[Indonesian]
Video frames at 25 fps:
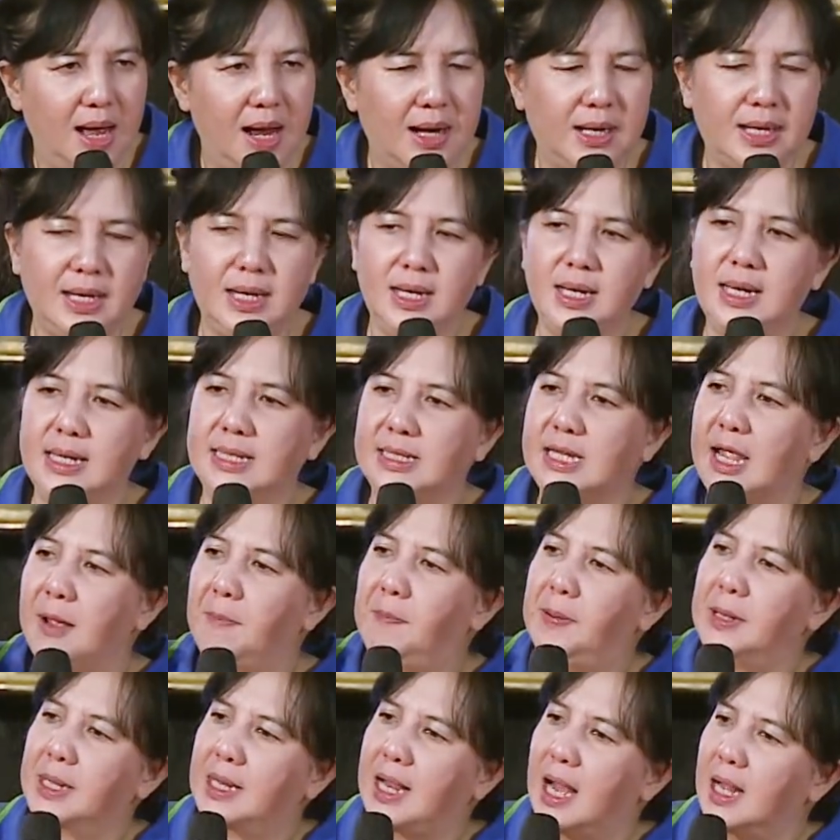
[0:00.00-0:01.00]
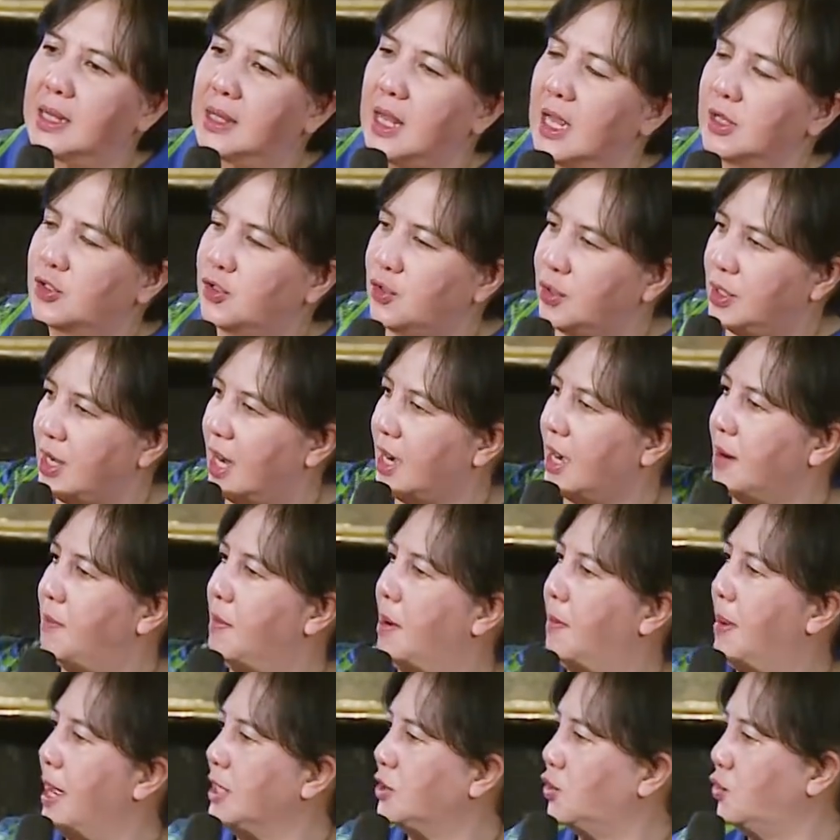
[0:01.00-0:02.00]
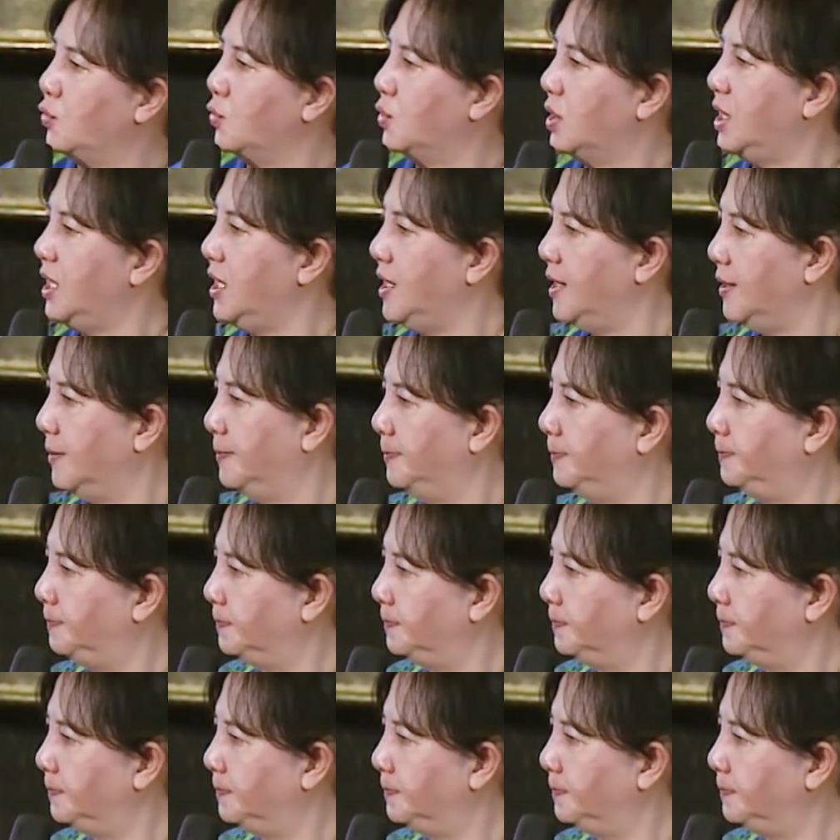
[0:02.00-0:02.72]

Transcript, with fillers: Hari ini saya berkata saudara memasuki.